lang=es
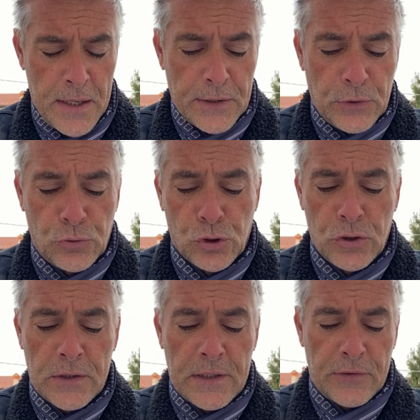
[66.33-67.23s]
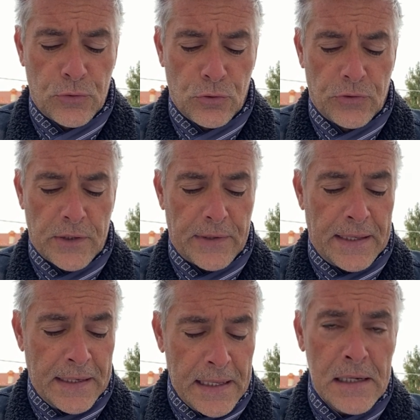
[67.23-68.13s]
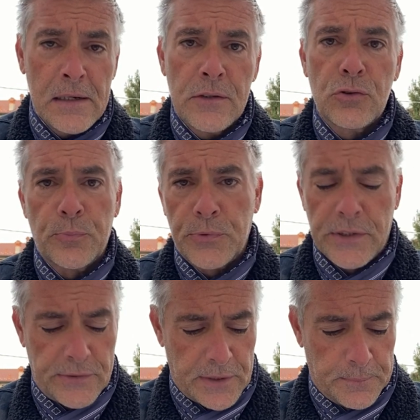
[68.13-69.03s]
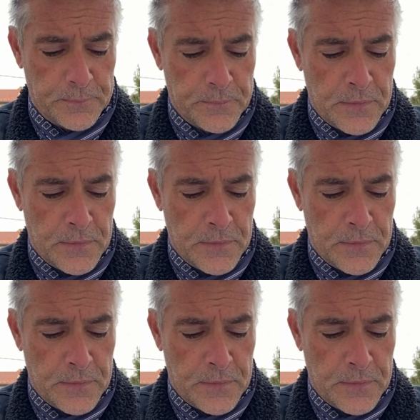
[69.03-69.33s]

y todas las cosas en Él subsisten.